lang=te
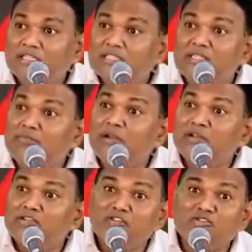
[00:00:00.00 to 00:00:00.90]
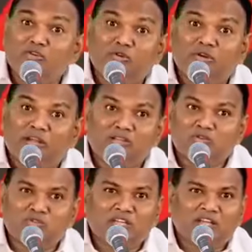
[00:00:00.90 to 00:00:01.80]
సిమెంట్ సంచులు ఉంటాయి
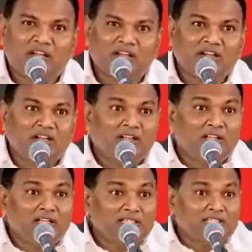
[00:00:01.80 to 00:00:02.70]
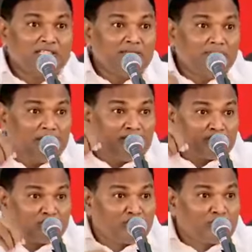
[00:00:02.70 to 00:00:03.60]
చూసారా సిమెంట్
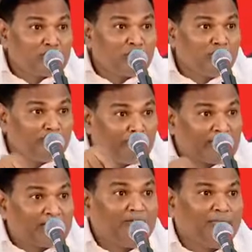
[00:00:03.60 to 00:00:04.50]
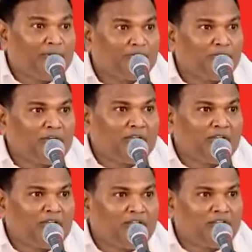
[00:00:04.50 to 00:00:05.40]
సంచుల్లో బట్టలు పెట్టుకొని
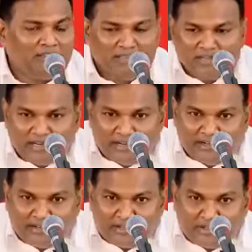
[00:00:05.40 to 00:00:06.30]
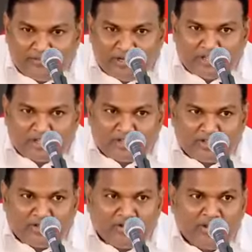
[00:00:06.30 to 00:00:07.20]
రెండు సిమెంట్
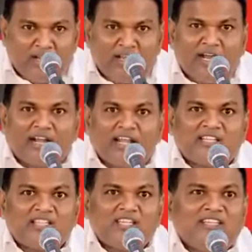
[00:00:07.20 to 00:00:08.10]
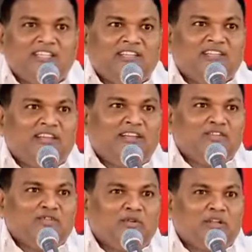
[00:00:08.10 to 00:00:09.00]
సంచులు అట్లా చేతికి
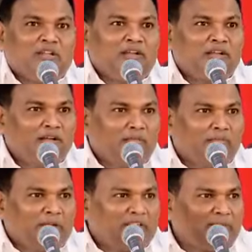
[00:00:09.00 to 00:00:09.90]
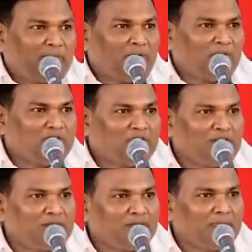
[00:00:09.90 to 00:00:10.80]
తగిలించుకొని మదనపల్లి
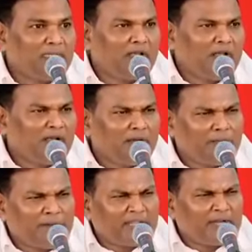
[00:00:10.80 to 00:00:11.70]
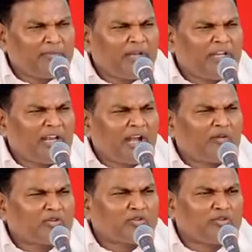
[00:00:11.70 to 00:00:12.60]
వచ్చాడు మదనపల్లి
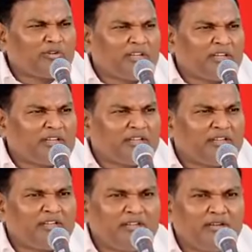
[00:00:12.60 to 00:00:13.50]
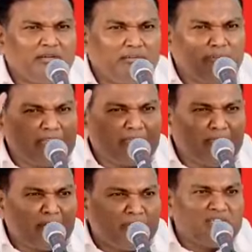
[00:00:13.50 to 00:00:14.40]
రావటంతో మతి
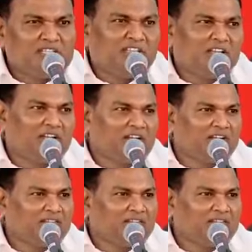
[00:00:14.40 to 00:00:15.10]
భ్రమించిందట